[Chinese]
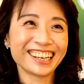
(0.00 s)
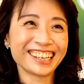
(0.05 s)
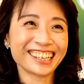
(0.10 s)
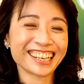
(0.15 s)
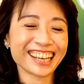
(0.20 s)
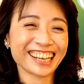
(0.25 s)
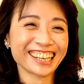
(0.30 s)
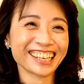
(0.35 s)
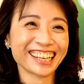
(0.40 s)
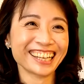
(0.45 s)
喝
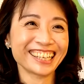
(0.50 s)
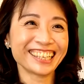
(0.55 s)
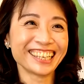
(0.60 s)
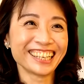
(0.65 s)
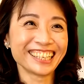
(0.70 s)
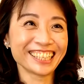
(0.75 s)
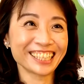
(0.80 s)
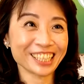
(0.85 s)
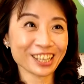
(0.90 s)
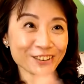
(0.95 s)
看看，
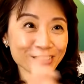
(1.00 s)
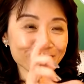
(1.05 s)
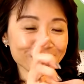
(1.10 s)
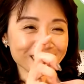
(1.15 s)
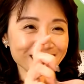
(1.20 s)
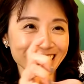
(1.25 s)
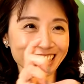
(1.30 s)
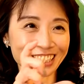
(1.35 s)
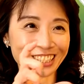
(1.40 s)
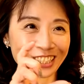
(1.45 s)
你到底
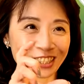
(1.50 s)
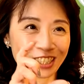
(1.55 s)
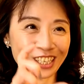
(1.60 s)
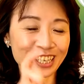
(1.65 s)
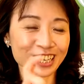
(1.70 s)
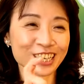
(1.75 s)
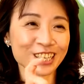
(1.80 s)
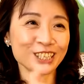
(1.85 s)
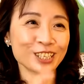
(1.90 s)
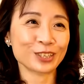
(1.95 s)
你
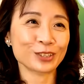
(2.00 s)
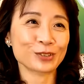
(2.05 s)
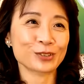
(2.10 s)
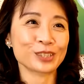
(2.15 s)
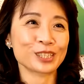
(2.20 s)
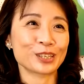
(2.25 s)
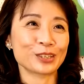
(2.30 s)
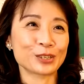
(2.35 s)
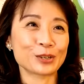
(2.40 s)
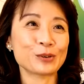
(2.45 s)
能喝到多
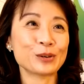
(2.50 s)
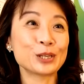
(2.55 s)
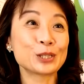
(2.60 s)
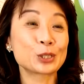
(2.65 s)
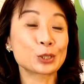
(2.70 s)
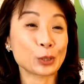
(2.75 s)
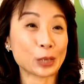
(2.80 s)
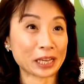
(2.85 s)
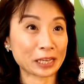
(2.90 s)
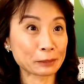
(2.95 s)
少，你会
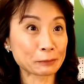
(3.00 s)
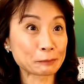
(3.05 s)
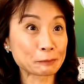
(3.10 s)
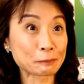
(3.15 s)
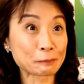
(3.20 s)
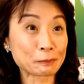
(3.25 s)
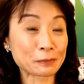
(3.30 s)
醉自己